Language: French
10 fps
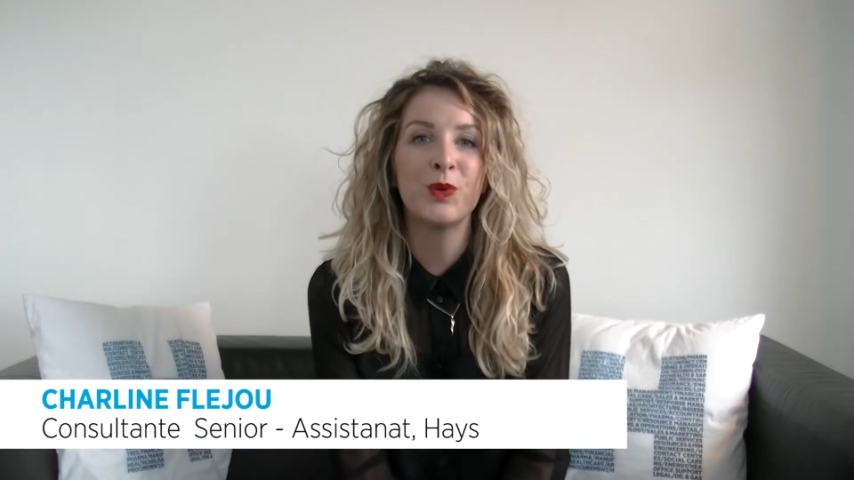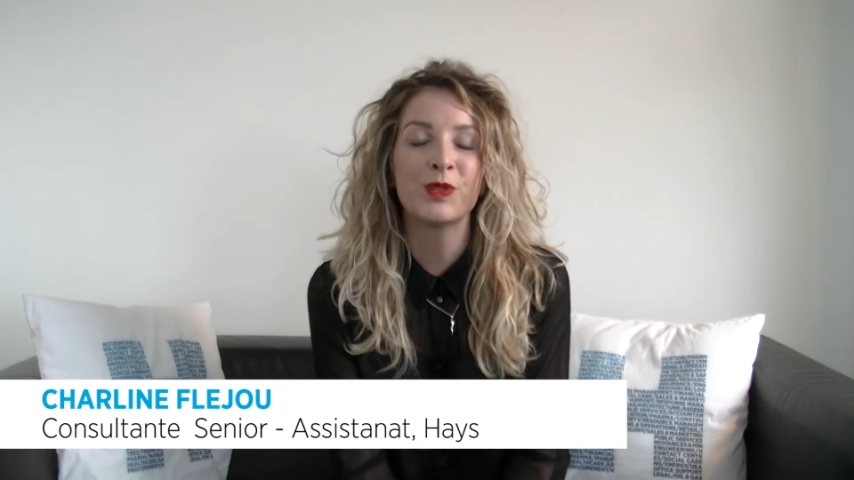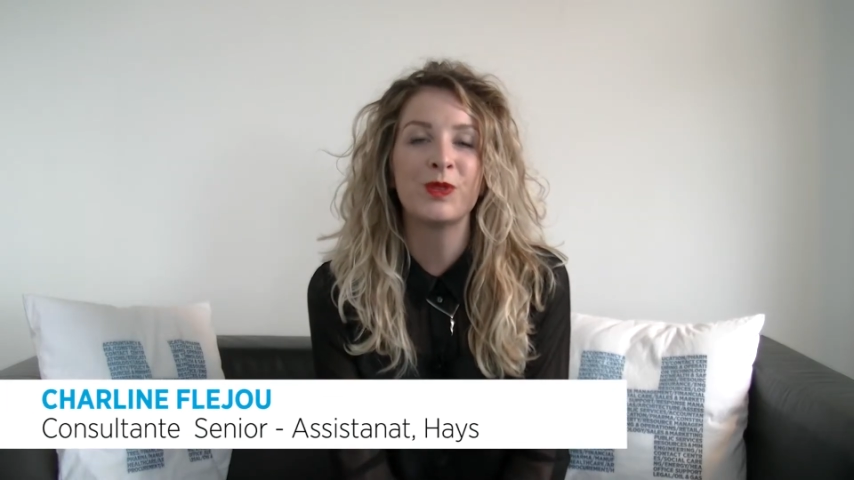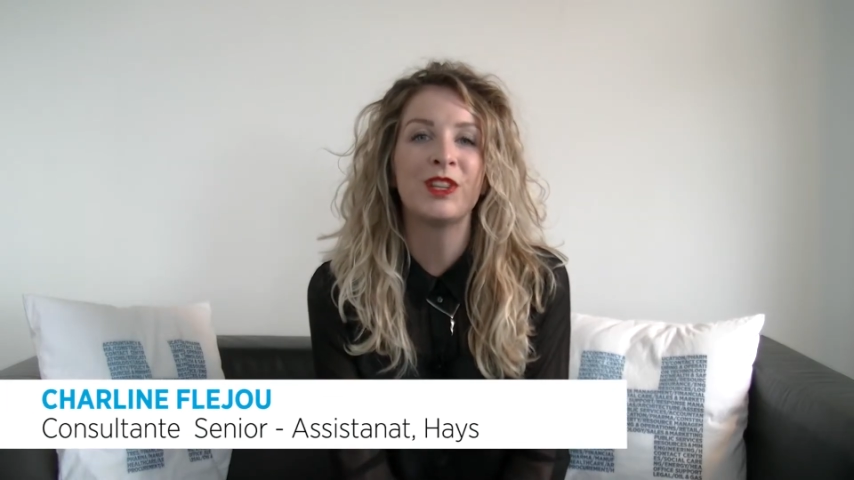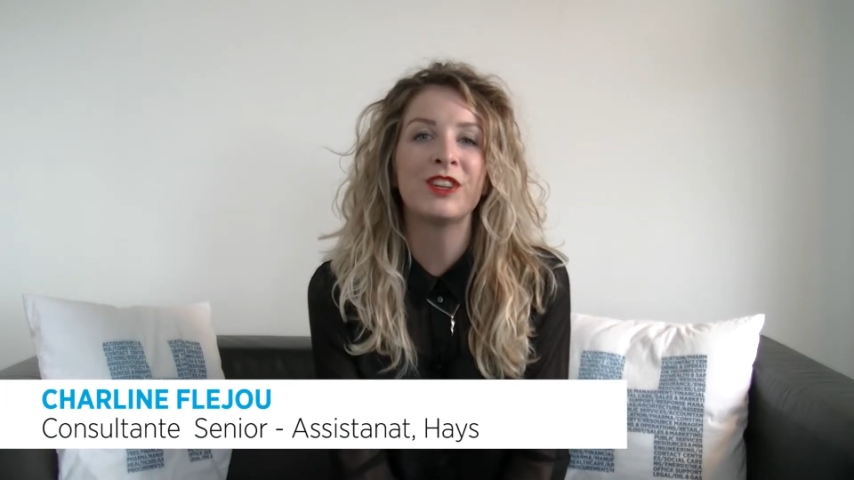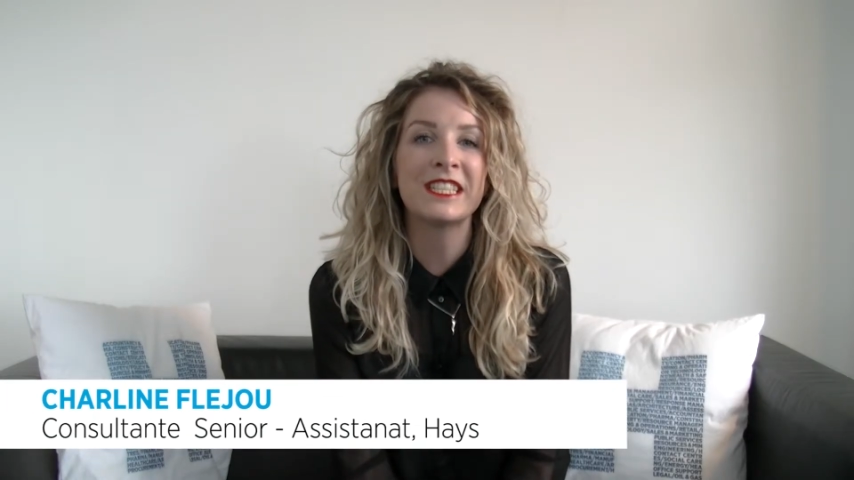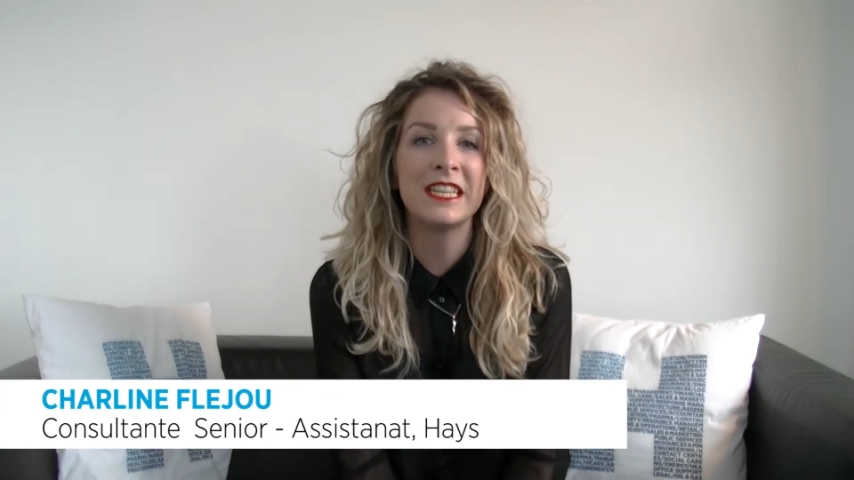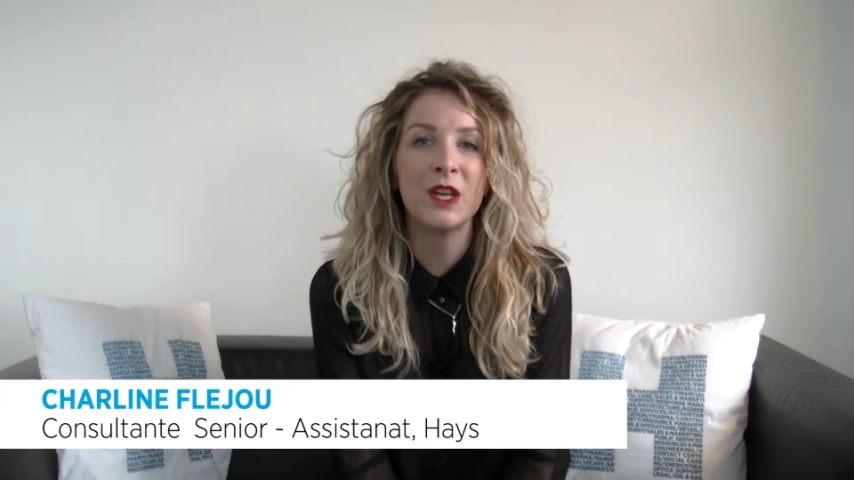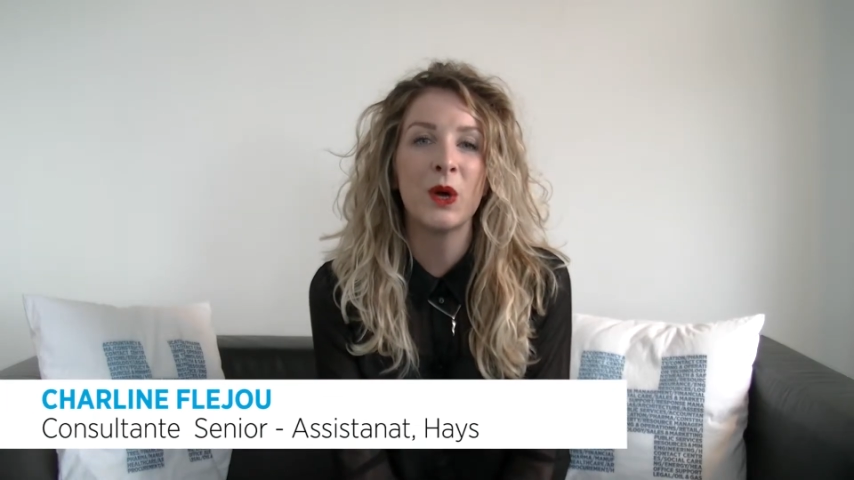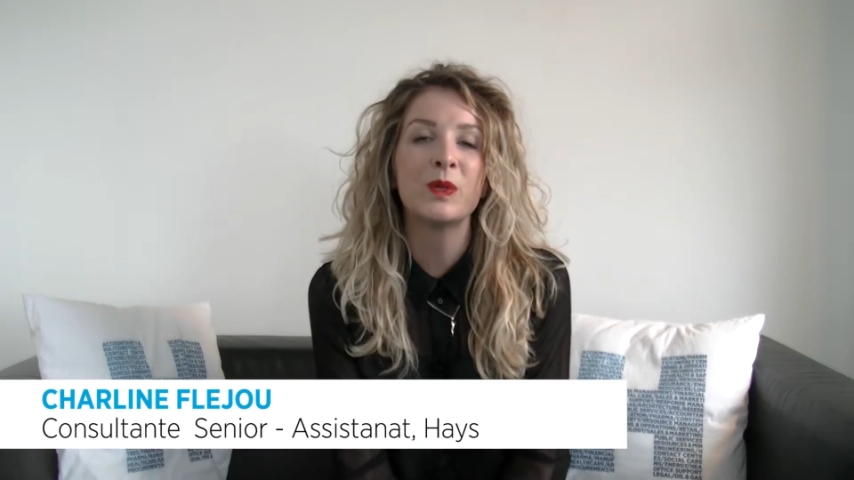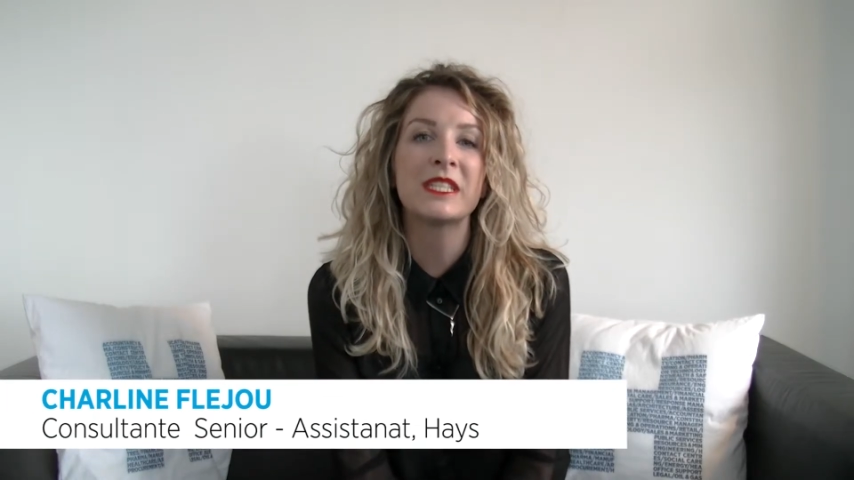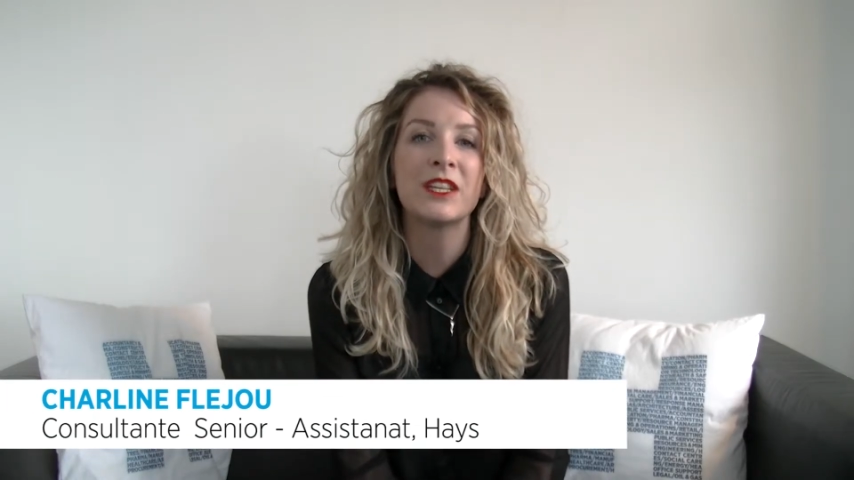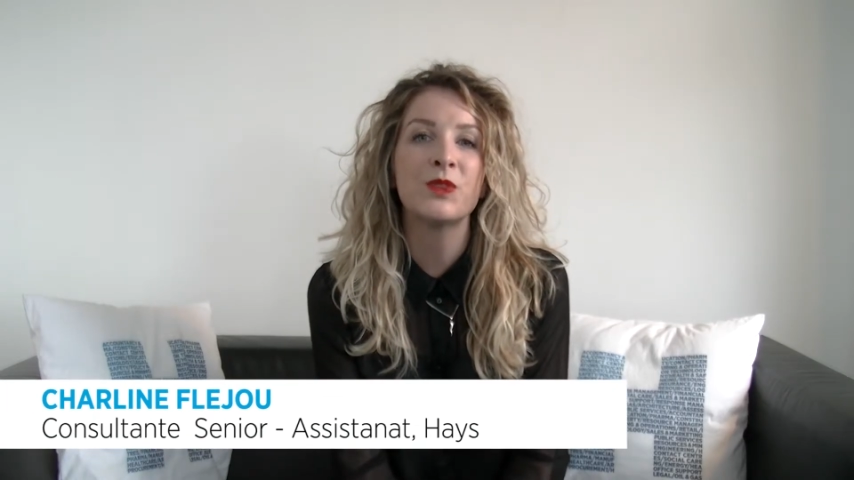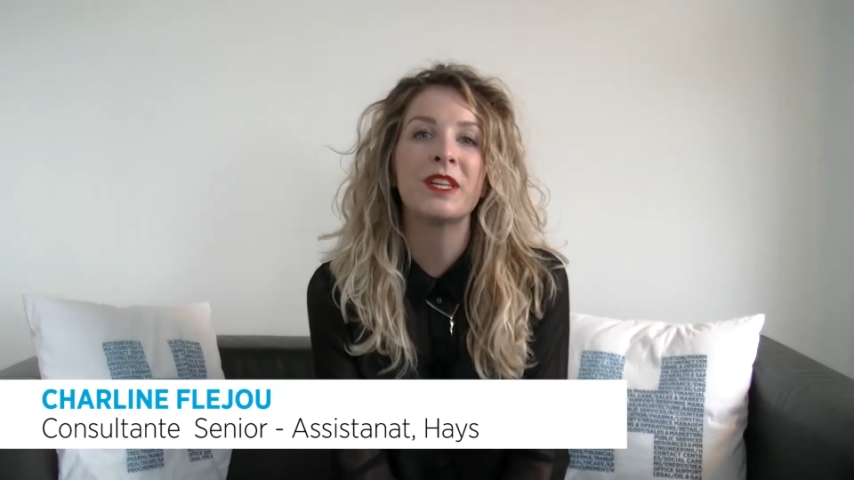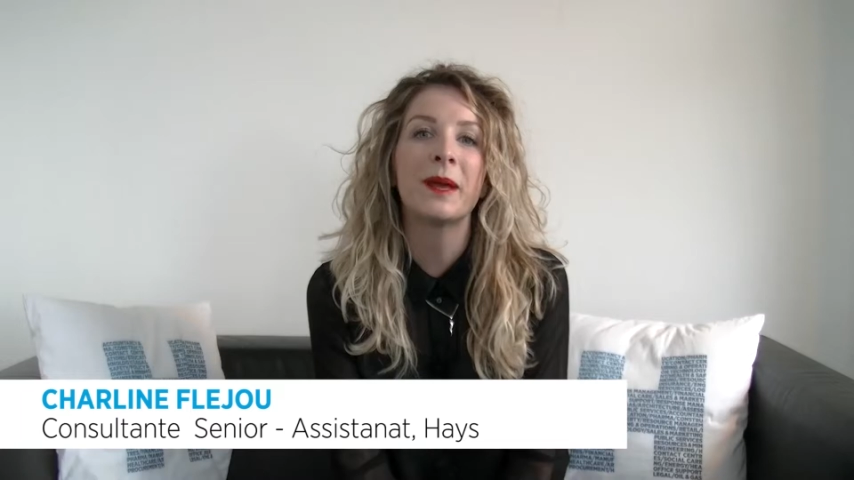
consultante senior au sein du